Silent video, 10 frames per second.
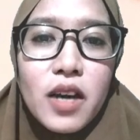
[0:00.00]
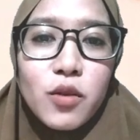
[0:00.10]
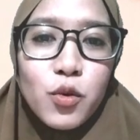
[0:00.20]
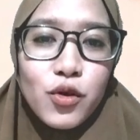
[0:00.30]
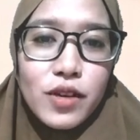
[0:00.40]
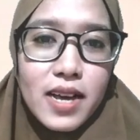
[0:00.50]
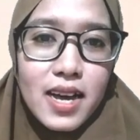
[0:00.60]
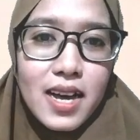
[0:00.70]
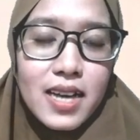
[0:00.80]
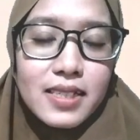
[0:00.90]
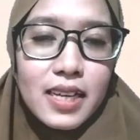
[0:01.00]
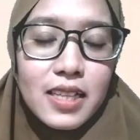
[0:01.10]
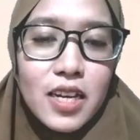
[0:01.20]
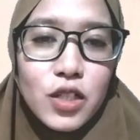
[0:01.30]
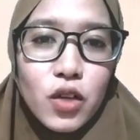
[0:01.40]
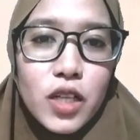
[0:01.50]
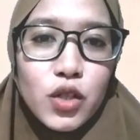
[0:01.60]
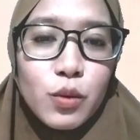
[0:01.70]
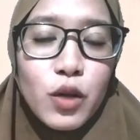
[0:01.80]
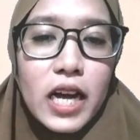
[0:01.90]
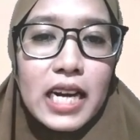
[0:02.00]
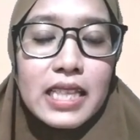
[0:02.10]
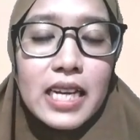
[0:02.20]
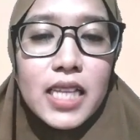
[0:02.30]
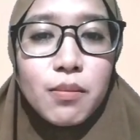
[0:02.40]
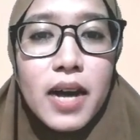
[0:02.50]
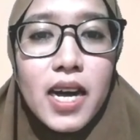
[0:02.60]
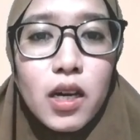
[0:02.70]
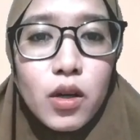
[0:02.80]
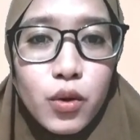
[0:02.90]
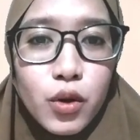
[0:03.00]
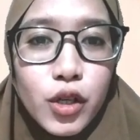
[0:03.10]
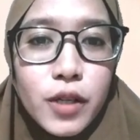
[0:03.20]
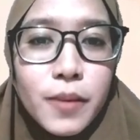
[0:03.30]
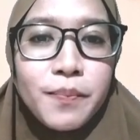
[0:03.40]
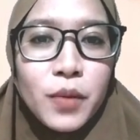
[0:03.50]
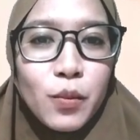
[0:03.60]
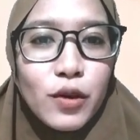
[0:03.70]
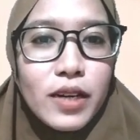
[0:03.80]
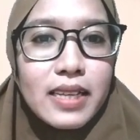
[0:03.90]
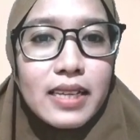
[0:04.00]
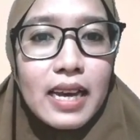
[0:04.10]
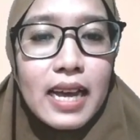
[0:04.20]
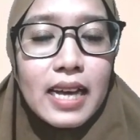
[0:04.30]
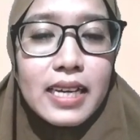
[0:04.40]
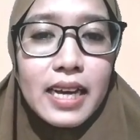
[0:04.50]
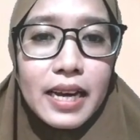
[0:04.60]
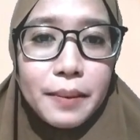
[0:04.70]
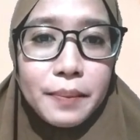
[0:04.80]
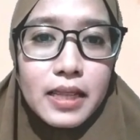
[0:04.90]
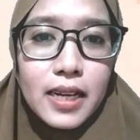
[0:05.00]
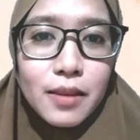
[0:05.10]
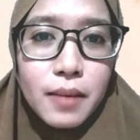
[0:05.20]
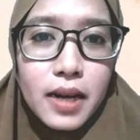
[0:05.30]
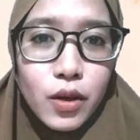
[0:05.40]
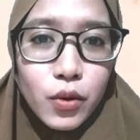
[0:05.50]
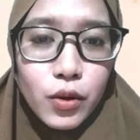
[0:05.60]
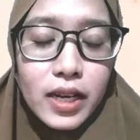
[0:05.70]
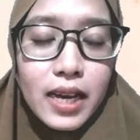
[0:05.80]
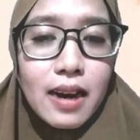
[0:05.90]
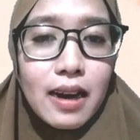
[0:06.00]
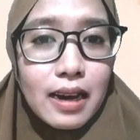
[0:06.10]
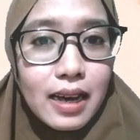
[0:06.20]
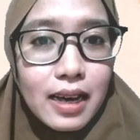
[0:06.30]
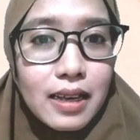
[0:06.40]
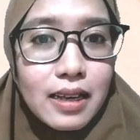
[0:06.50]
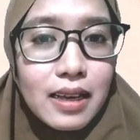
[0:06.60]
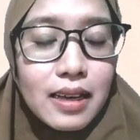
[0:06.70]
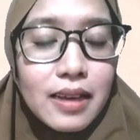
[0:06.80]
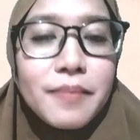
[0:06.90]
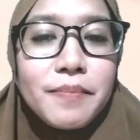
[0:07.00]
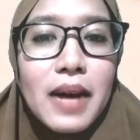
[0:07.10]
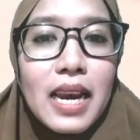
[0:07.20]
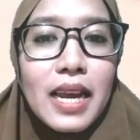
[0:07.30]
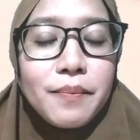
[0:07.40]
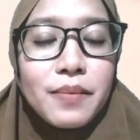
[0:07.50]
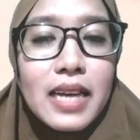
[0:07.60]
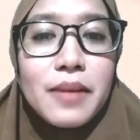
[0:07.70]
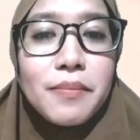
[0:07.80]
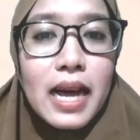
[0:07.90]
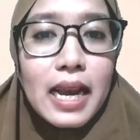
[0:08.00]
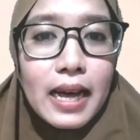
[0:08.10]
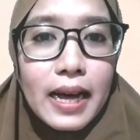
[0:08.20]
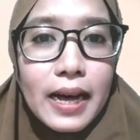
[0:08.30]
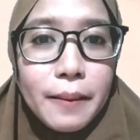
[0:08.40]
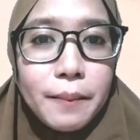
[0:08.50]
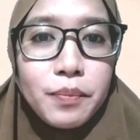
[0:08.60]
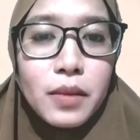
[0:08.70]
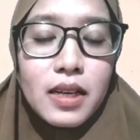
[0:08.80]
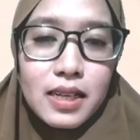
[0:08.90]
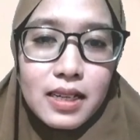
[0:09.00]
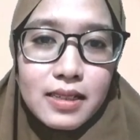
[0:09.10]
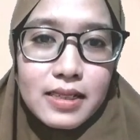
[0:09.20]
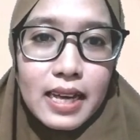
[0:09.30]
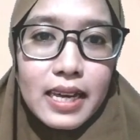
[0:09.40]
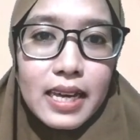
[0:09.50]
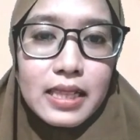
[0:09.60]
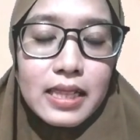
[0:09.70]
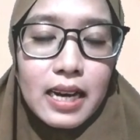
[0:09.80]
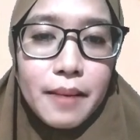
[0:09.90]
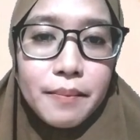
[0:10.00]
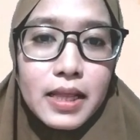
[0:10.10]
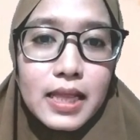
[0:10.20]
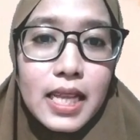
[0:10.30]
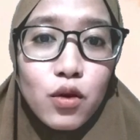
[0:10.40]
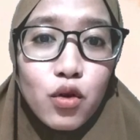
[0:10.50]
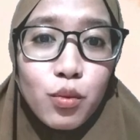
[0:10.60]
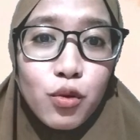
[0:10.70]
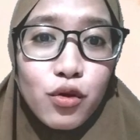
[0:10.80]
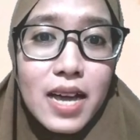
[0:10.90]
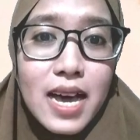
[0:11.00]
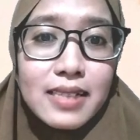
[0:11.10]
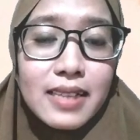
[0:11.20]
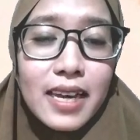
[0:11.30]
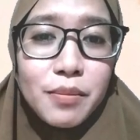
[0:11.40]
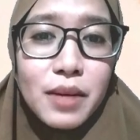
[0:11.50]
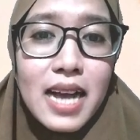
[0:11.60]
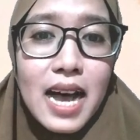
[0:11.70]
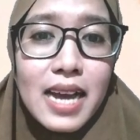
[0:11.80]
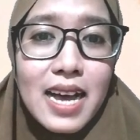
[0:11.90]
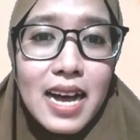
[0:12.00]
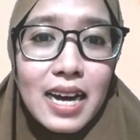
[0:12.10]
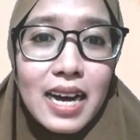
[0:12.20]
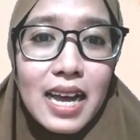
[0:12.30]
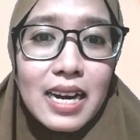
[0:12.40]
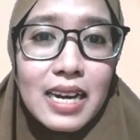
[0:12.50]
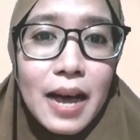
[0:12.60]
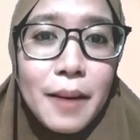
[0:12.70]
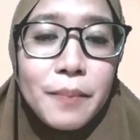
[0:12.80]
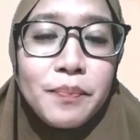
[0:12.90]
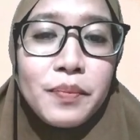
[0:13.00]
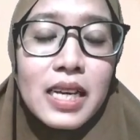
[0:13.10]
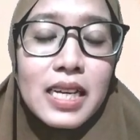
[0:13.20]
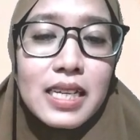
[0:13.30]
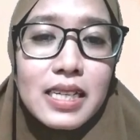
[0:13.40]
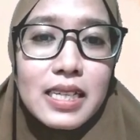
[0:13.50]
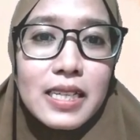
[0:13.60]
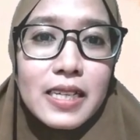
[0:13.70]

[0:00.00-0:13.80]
"Maaf, Bunda, saya tidak sholat subuh karena telat bangun." Bunda tanya lagi, "Kenapa telat bangun?" "Karena malam tadi malam eh, saya terlambat tidur, saya begadang karena e,